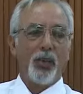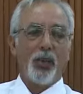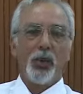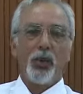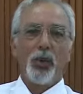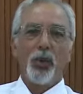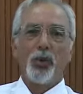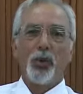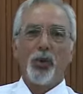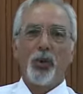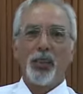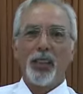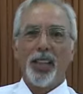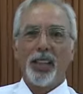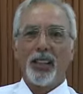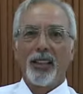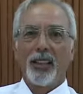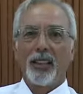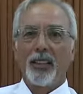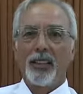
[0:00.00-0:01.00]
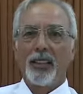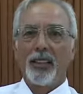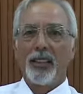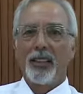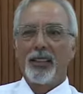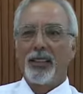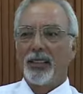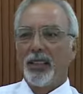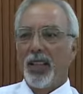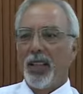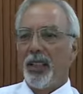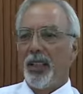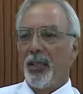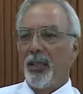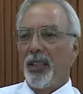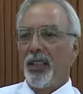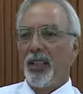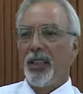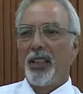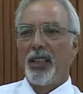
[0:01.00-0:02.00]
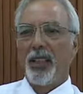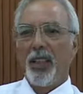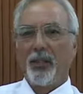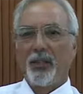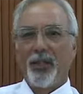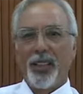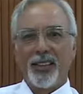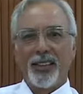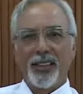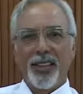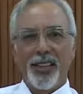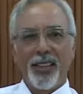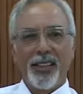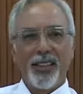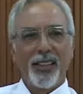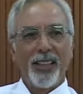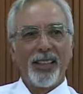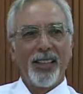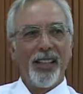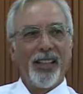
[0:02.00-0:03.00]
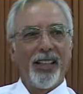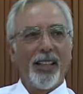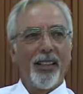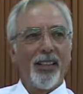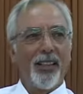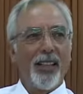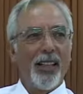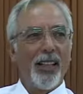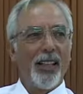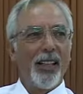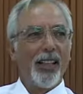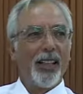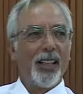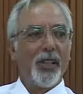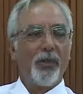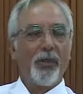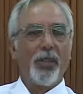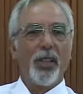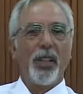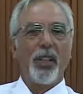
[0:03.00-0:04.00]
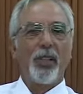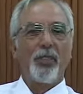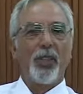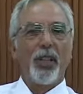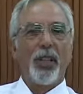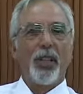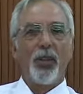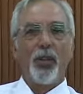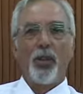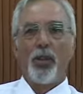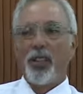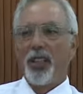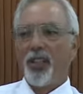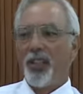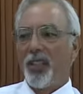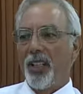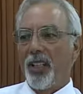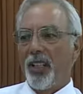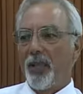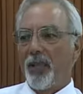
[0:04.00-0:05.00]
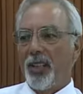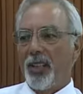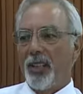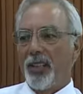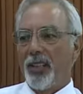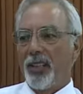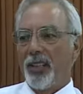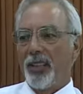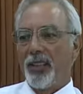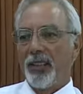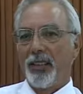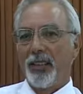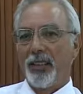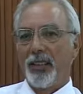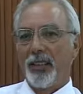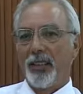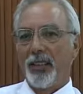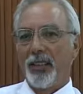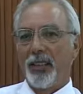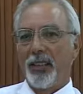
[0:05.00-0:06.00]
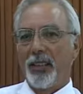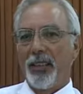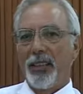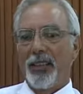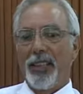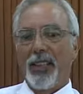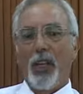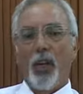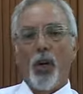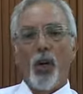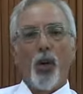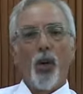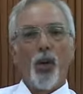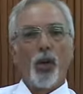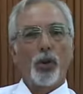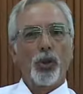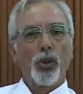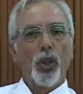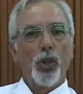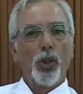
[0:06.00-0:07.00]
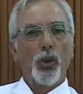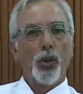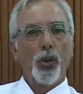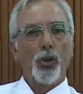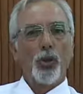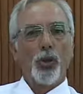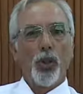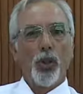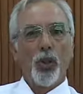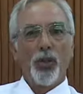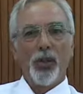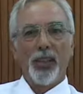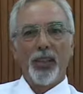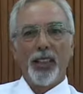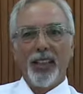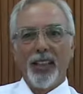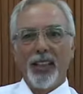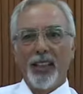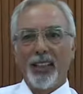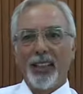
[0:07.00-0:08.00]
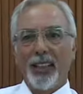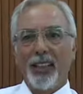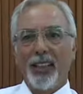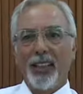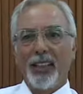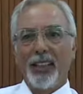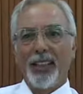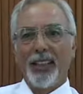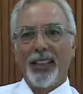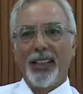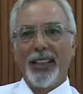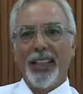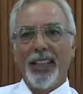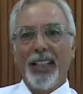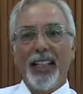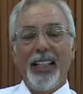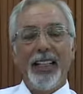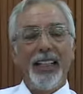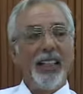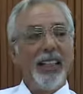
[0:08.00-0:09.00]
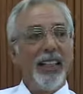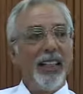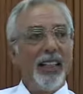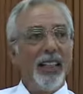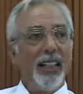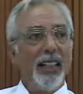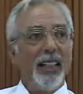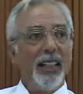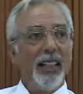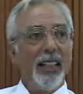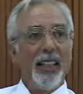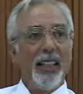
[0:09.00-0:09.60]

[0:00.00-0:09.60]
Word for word: bütün bunların takibini yapmaktayız ve pırıl pırıl öğrencilerimizi ortaokul bölümünde en iyi